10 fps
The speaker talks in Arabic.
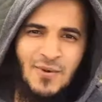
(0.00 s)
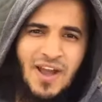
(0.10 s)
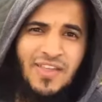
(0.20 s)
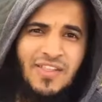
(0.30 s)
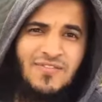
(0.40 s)

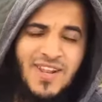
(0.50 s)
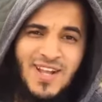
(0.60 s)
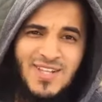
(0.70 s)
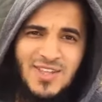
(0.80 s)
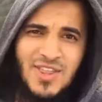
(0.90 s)
وأيضا في
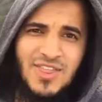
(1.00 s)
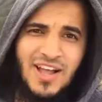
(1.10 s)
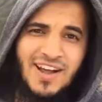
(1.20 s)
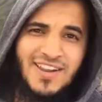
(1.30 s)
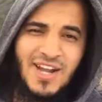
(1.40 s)
الحديث
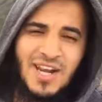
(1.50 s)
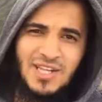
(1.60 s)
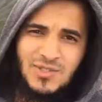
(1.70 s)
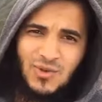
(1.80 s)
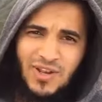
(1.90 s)
الثاني
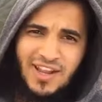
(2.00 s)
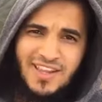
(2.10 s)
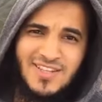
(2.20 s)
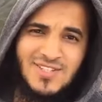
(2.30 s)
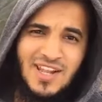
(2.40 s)
الرسول
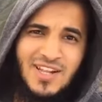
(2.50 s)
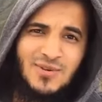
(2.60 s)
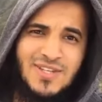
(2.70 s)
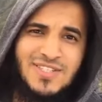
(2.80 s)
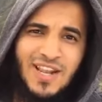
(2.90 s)
عليه الصلاة
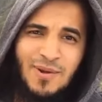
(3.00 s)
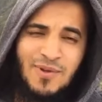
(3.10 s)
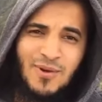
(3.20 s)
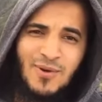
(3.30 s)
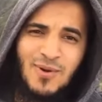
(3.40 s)

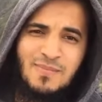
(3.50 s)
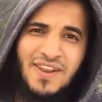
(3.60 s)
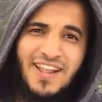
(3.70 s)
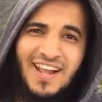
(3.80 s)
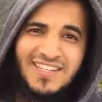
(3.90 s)
والسلام يقول
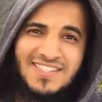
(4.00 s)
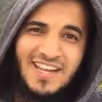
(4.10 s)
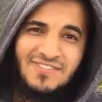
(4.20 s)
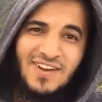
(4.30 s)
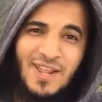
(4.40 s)
من
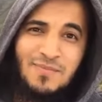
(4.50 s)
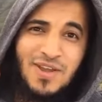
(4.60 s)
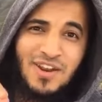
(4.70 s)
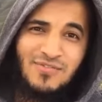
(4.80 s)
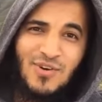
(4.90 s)
حج
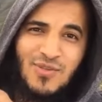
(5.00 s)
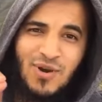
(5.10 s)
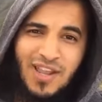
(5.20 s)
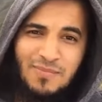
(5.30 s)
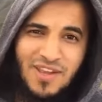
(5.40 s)
فلم يرفض
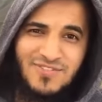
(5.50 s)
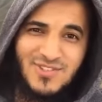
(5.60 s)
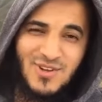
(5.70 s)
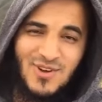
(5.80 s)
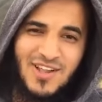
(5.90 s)
ولم
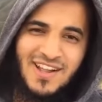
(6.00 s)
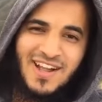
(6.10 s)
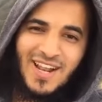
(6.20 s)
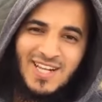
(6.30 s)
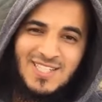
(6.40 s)
يفسق
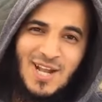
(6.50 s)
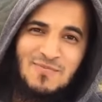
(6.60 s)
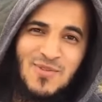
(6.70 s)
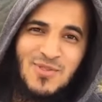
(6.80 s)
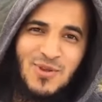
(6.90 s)
رجع
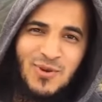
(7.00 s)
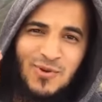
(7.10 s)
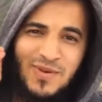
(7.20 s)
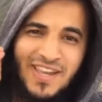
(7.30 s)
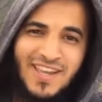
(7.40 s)
من
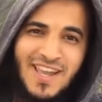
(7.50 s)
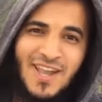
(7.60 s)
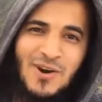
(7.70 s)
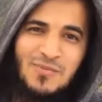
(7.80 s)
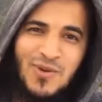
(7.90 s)
ذنوبه
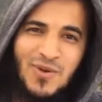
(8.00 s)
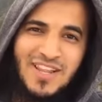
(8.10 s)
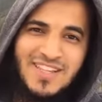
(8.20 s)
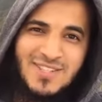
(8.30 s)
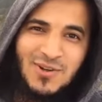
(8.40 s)
كيوم
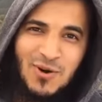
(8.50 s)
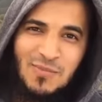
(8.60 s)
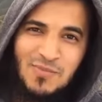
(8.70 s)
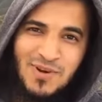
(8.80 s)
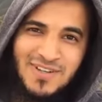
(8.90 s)
ولدته
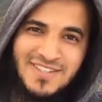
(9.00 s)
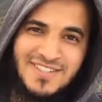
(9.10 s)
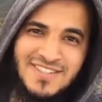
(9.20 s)
أمه